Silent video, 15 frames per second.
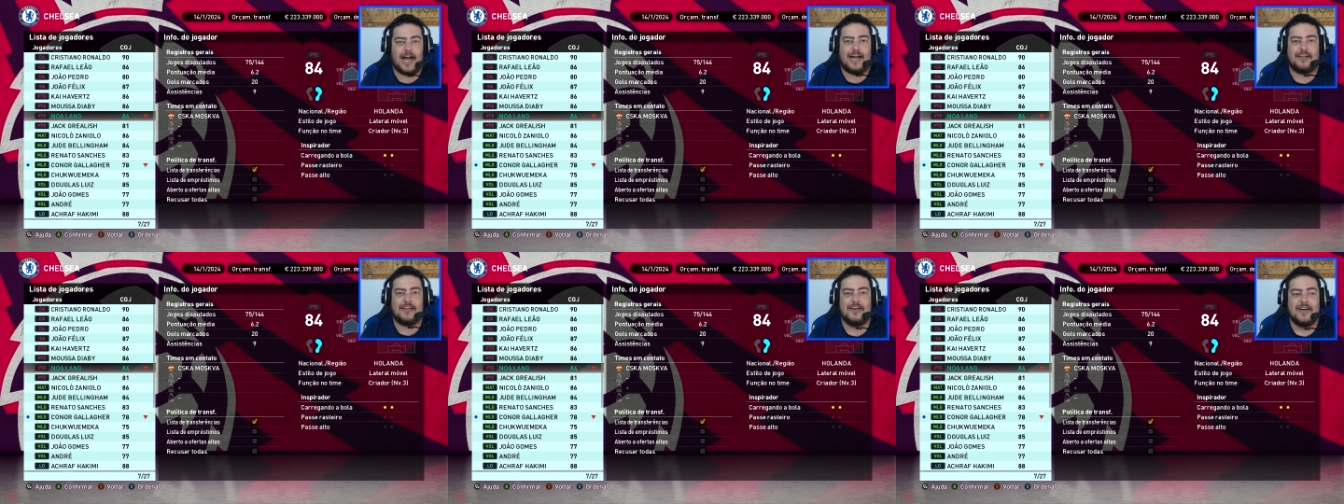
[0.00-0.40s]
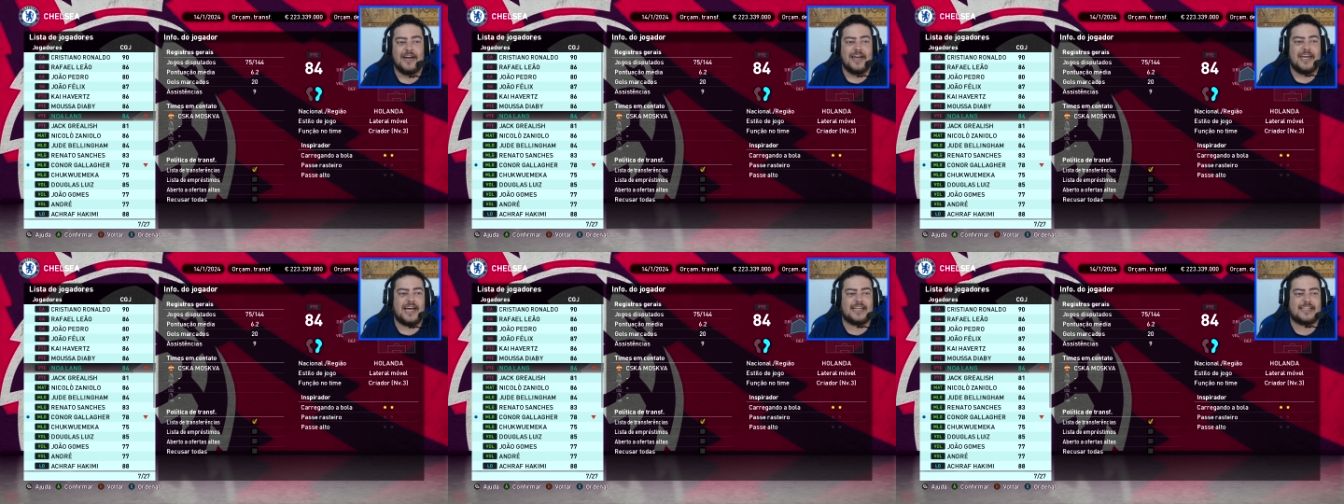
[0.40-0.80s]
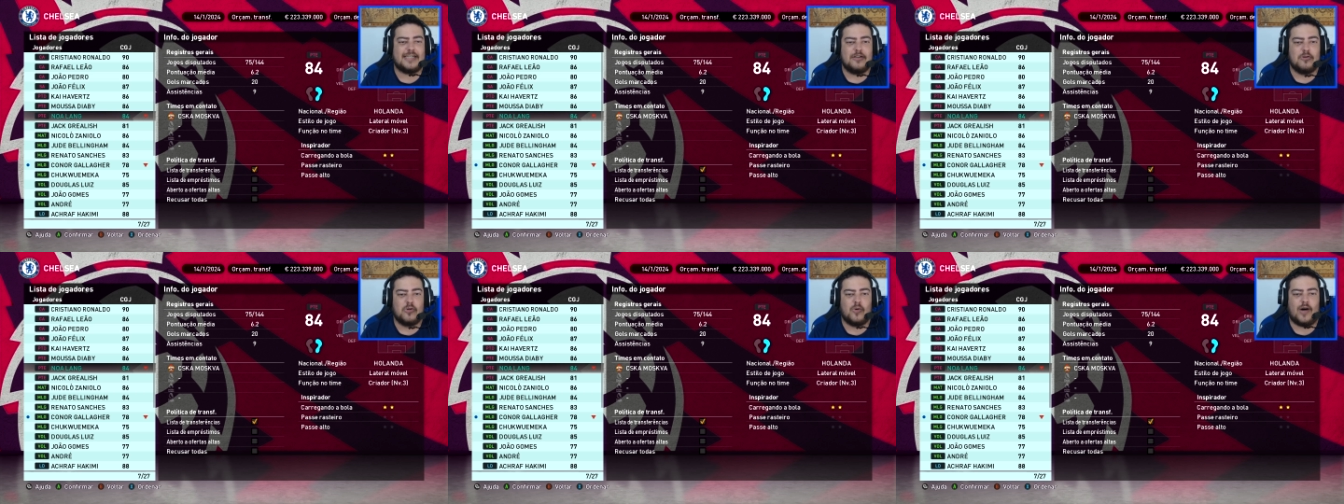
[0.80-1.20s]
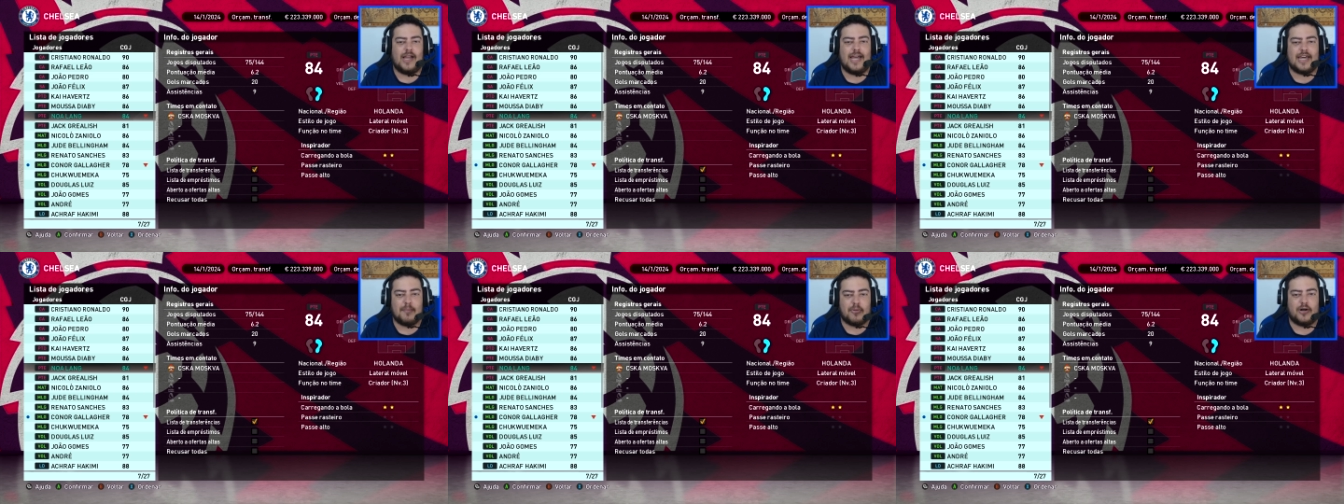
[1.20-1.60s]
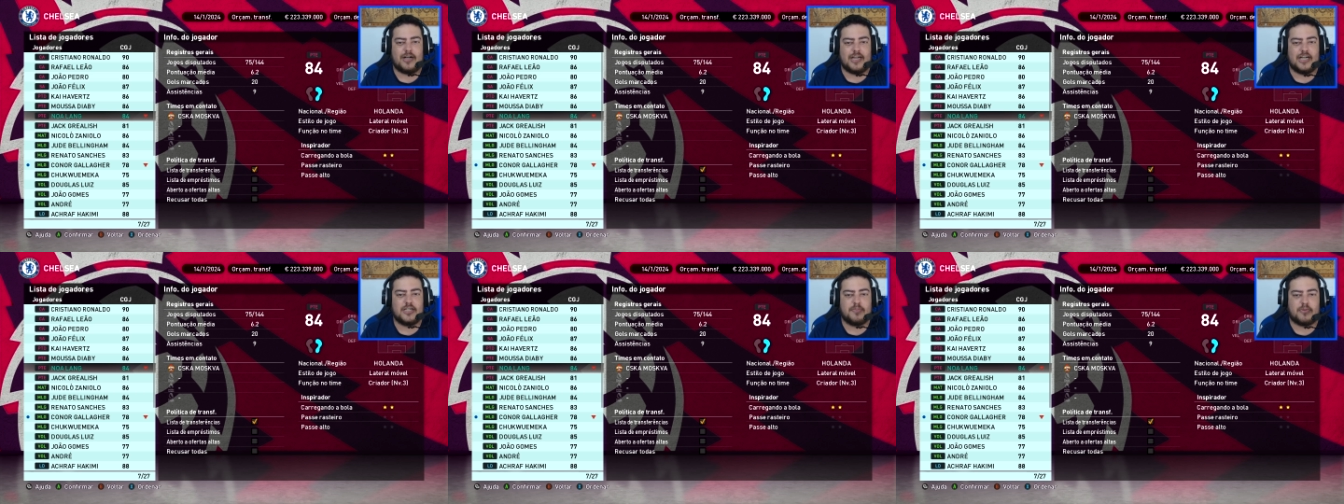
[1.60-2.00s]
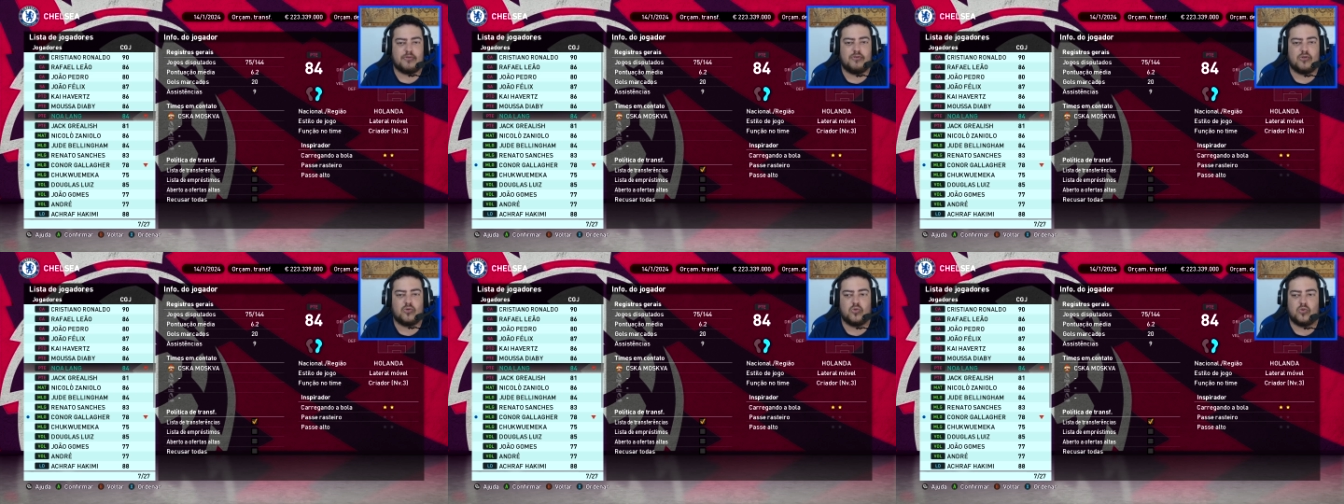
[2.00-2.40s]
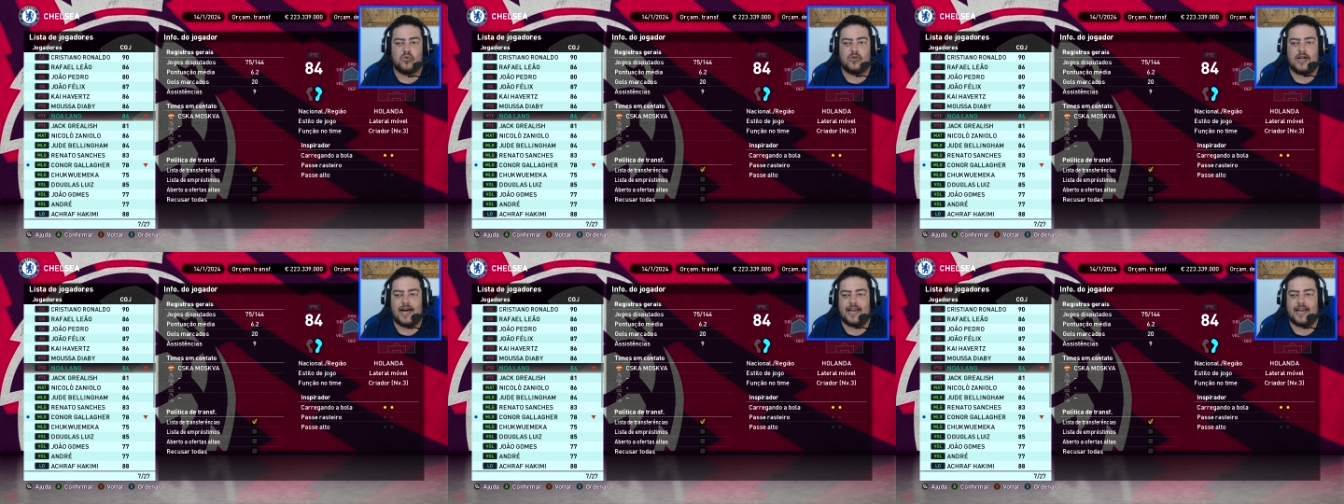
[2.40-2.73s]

ligado? E assim, o Noaleng é importante pro futuro.